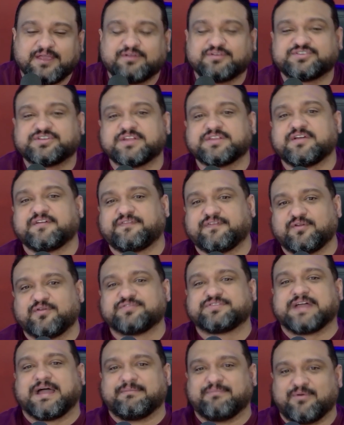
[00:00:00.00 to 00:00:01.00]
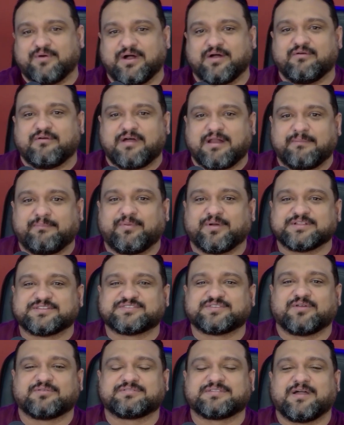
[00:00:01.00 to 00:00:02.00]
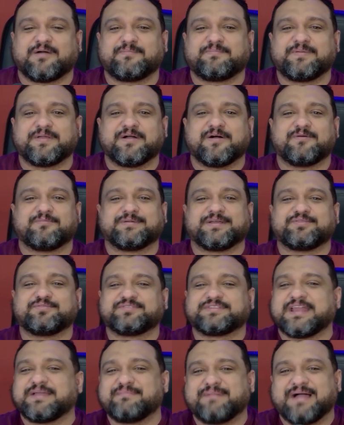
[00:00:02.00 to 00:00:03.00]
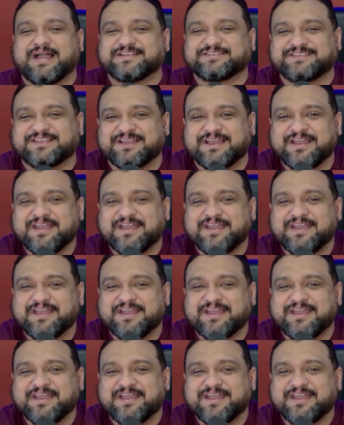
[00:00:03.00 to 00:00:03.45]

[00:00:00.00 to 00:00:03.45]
que o Xandão falou, tá bom, agora pode soltar o peão, porque não tem mais